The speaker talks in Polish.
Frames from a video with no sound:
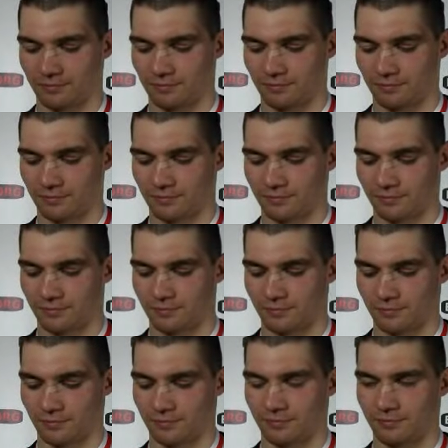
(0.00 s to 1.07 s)
E,
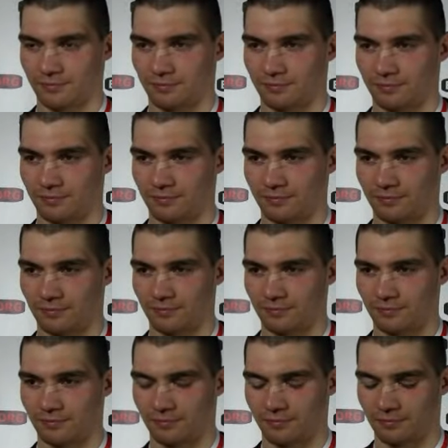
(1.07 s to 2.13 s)
prosimy o
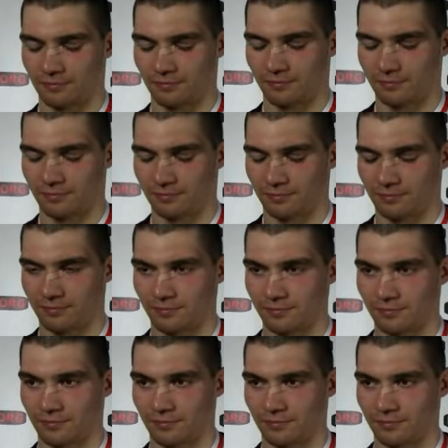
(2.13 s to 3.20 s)
krótkie kilka
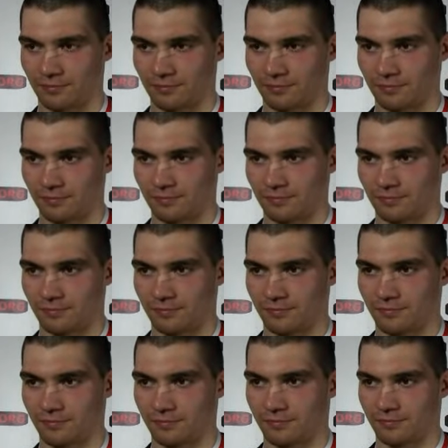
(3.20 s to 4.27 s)
słów komentarza na
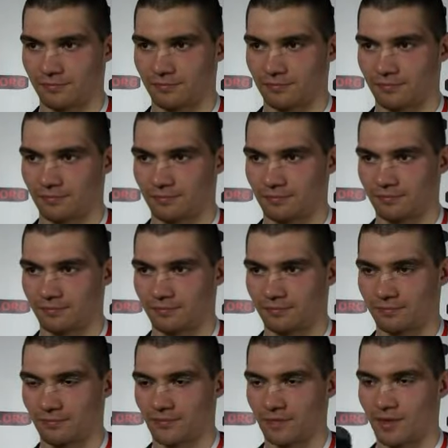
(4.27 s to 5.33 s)
temat tego pojedynku.
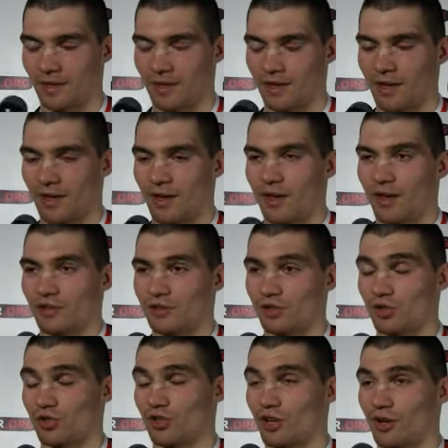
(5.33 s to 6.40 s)

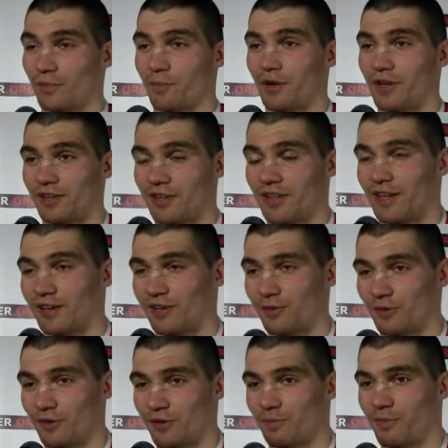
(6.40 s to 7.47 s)
Cóż, no pojedynek
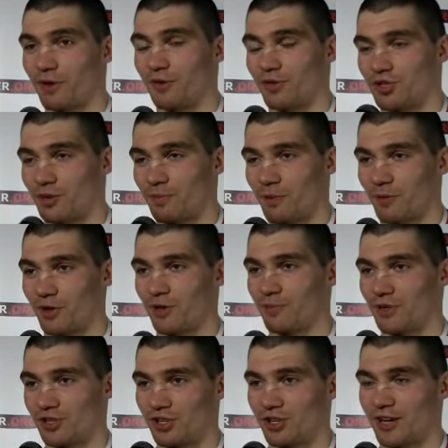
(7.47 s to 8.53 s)
e, powiódł się po mojej
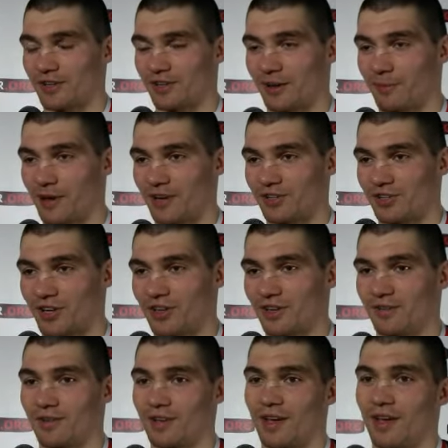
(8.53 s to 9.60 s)
myśli jak
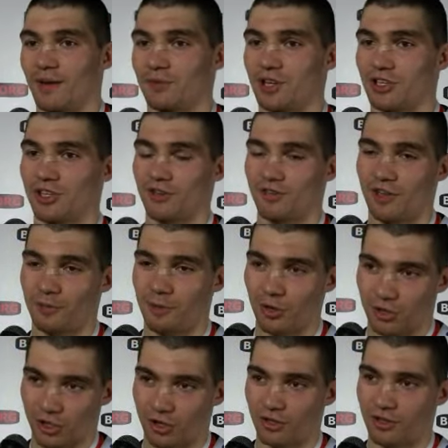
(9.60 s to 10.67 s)
najbardziej. Przeciwnik
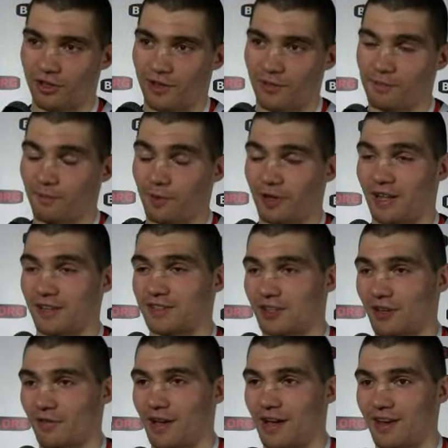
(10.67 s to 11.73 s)
był trudnym, ponad
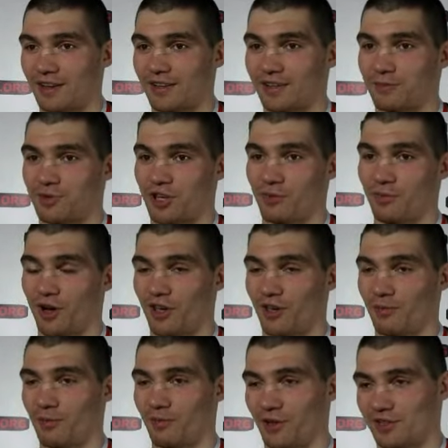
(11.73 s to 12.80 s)
100 walk, przy
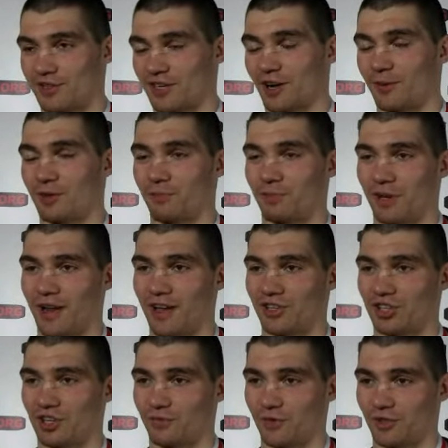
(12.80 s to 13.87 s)
moim skromnym
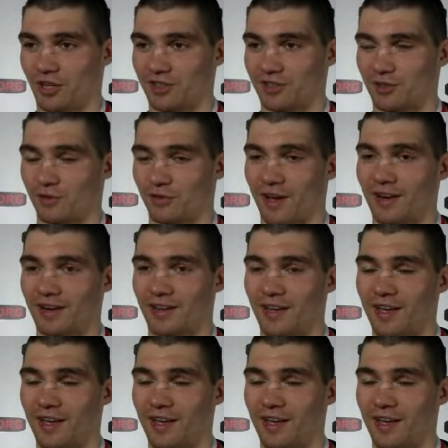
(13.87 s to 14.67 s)
bilansie 20 walk.